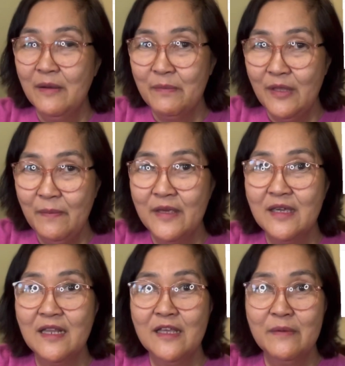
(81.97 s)

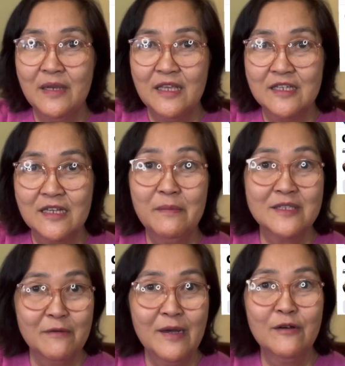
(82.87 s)
binibigyan nila ng malisya siya na
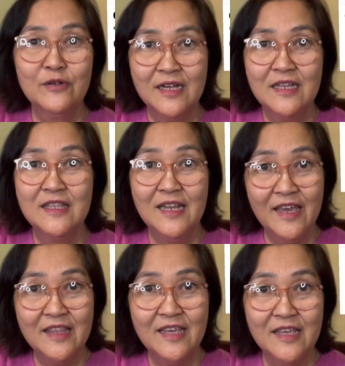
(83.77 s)
masama ang ugali nila
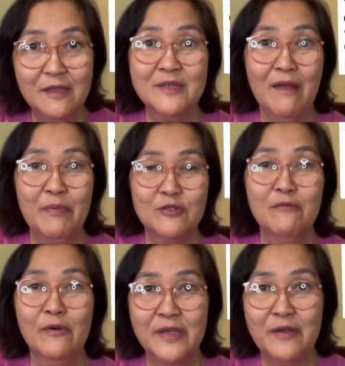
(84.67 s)
ni na matapos
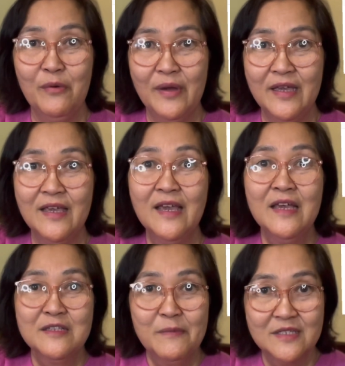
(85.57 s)
kumaway-kaway
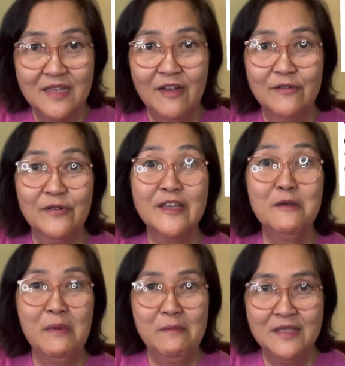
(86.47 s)
sa mga tao ay
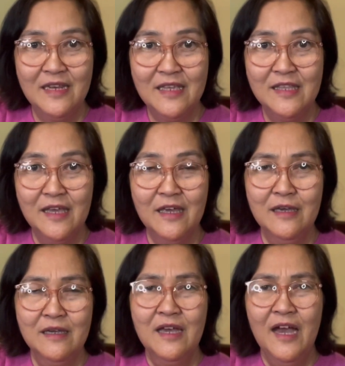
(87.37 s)
nagmamadali na.
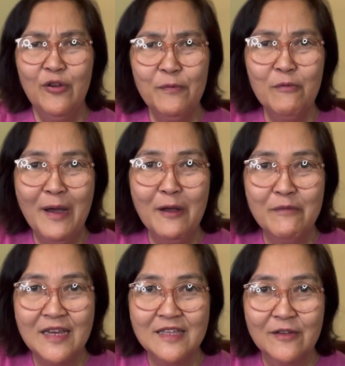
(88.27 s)
Ano po ba ang
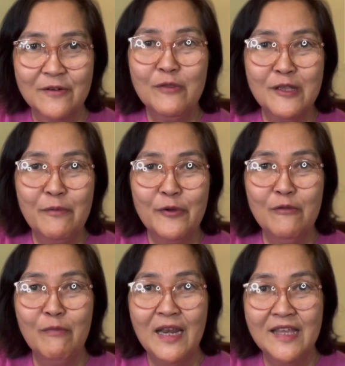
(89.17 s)
mali daw? Hindi po
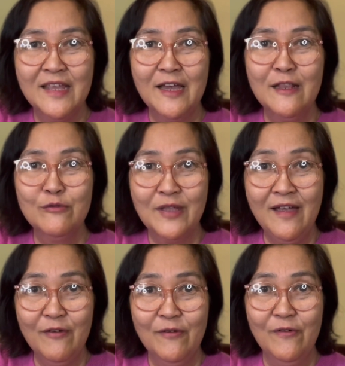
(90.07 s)
yun mali dahil yung
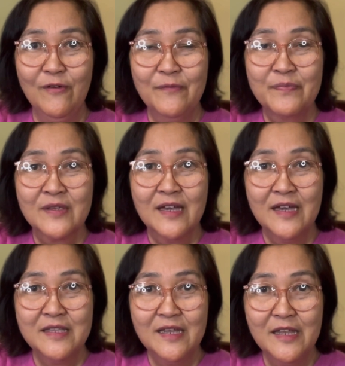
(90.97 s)
tao
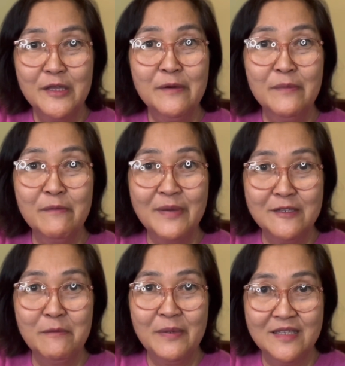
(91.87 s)
ay talaga namang
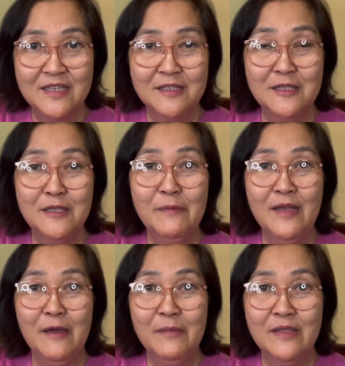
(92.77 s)
busy-busy at di na
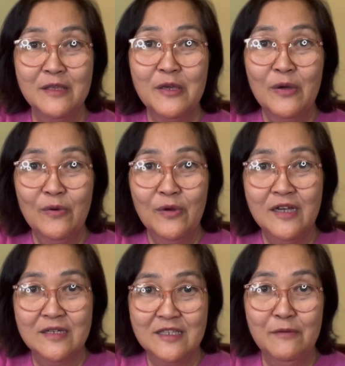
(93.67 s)
malaman kung
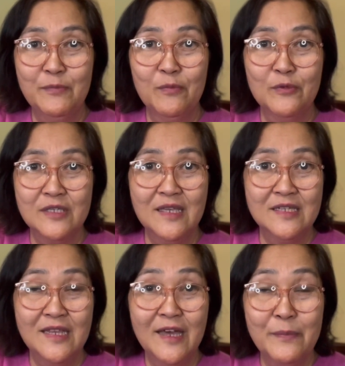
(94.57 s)
saan pupunta dahil
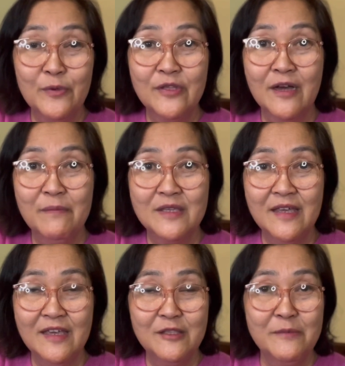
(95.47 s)
sa laki po ng
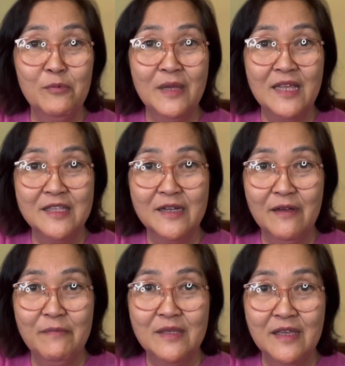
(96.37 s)
Cavite, hindi po maliit ang
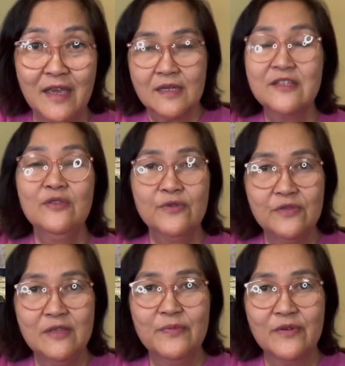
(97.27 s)
Cavite. At
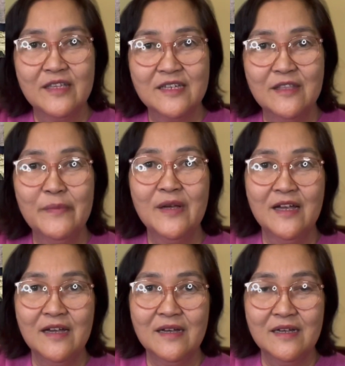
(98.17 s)
sinusundan po rin siya ng
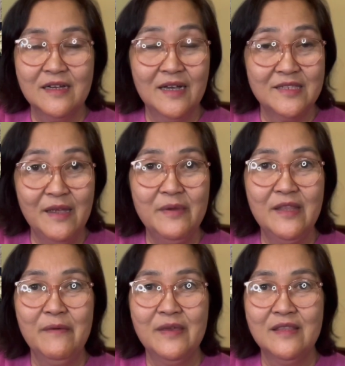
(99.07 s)
mga kasama
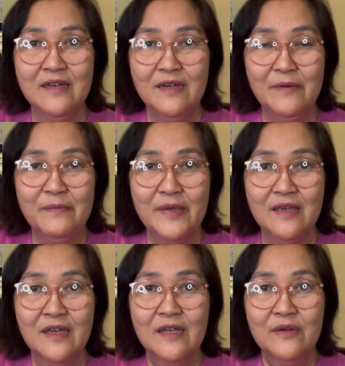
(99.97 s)
namin,
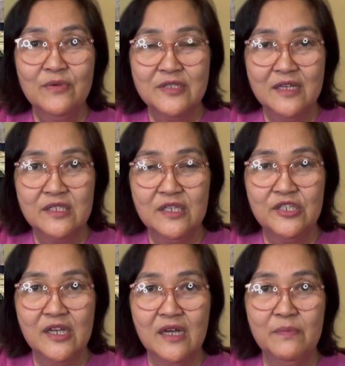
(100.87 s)
nakakamping, kung saan-saan
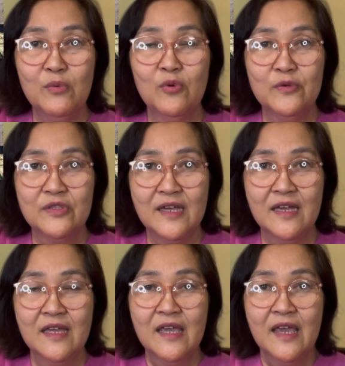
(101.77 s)
siya
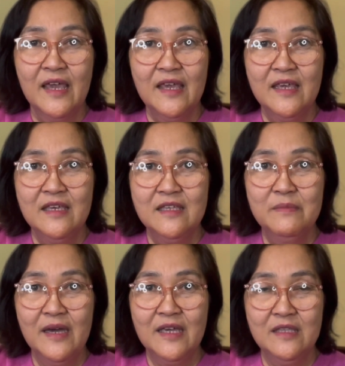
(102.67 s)
pumupunta.
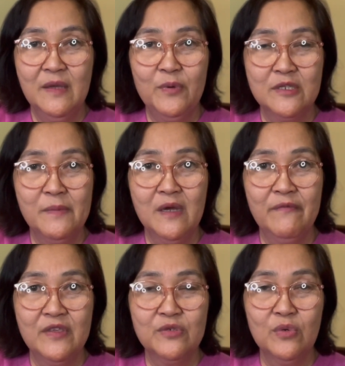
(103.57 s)
And makikita po sa mga
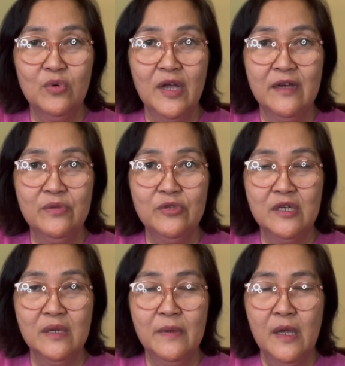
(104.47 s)
video kung gaano
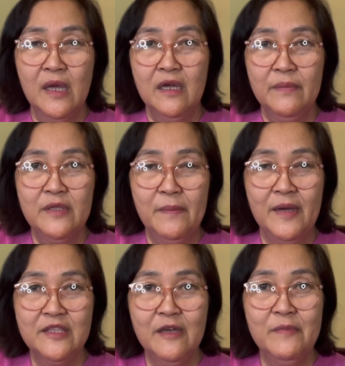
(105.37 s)
niya uh,
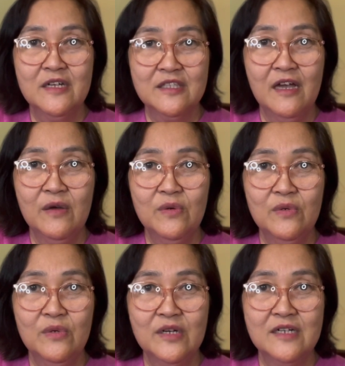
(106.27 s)
binabate ang mga
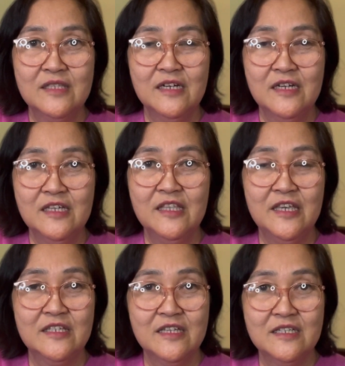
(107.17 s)
tao at uh, ah,
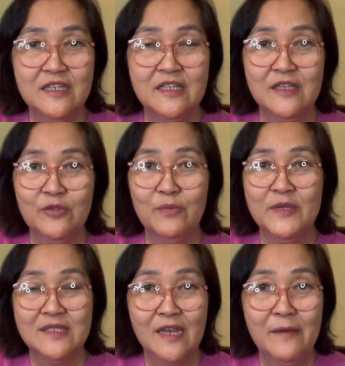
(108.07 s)
iniisa-isa niya itong
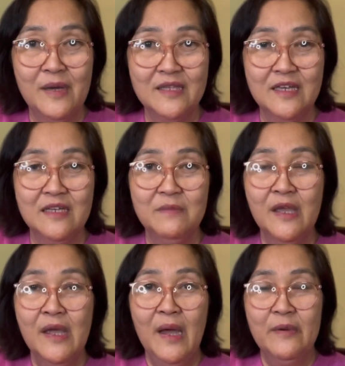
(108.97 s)
pasasalamatan
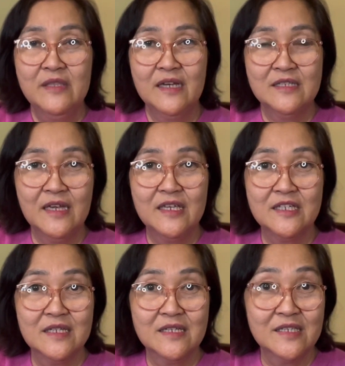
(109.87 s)
habang nakasakay
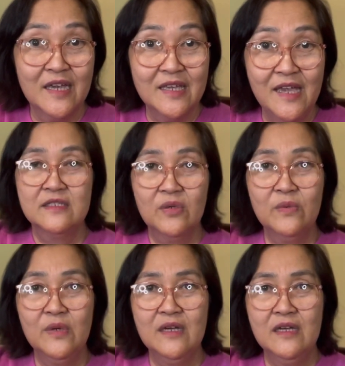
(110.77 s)
siya sa sasakyan.
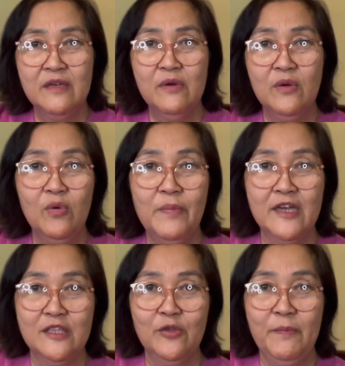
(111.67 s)
So, uh, ewan ko kung
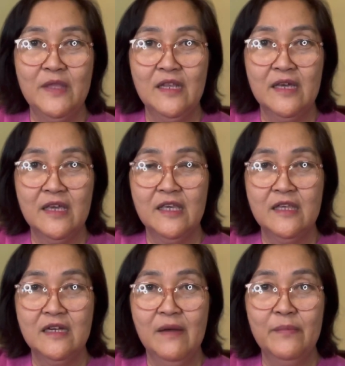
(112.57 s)
bakit ito'y pinalaki
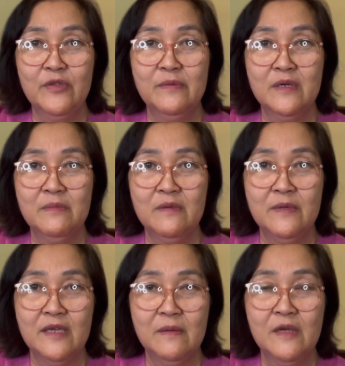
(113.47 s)
ng kampo ng mga
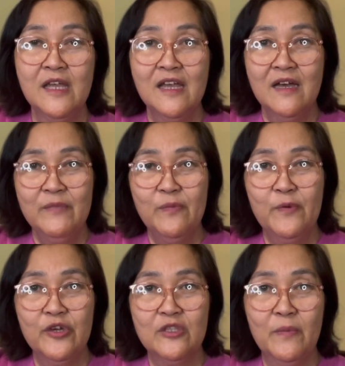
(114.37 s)
BBM. Alam niyo
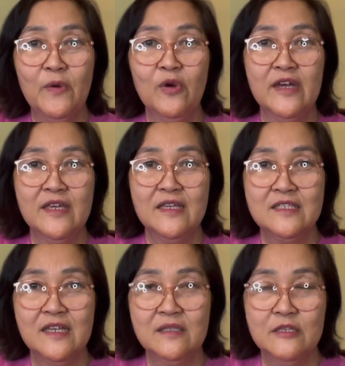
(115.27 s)
po, ito po ay
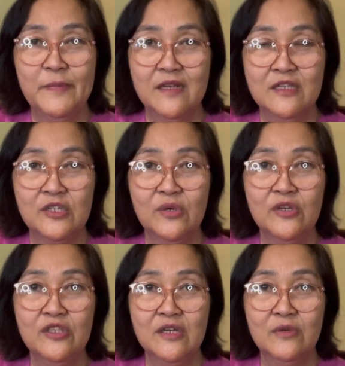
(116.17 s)
isang
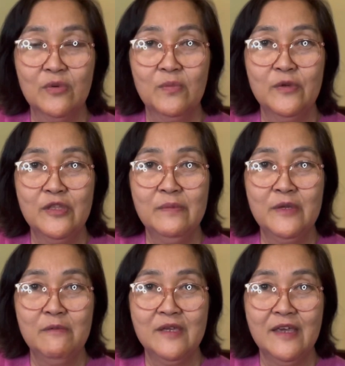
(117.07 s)
desperasyon ng grupo ng
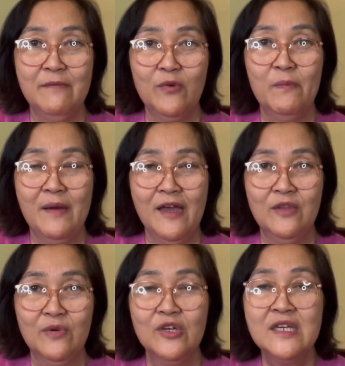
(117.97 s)
BBM kung
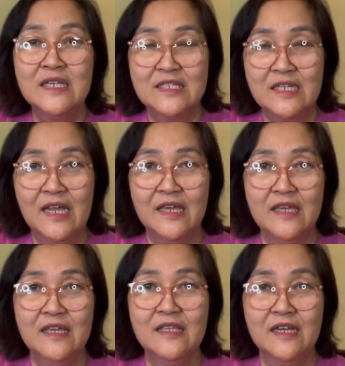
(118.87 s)
paano
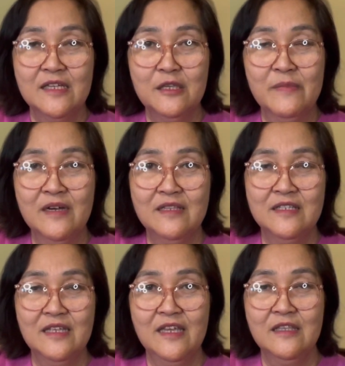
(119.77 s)
sirain ang ating mahal
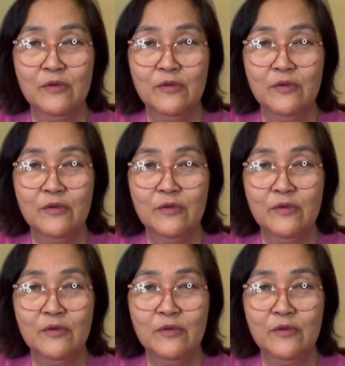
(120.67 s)
na si Lenny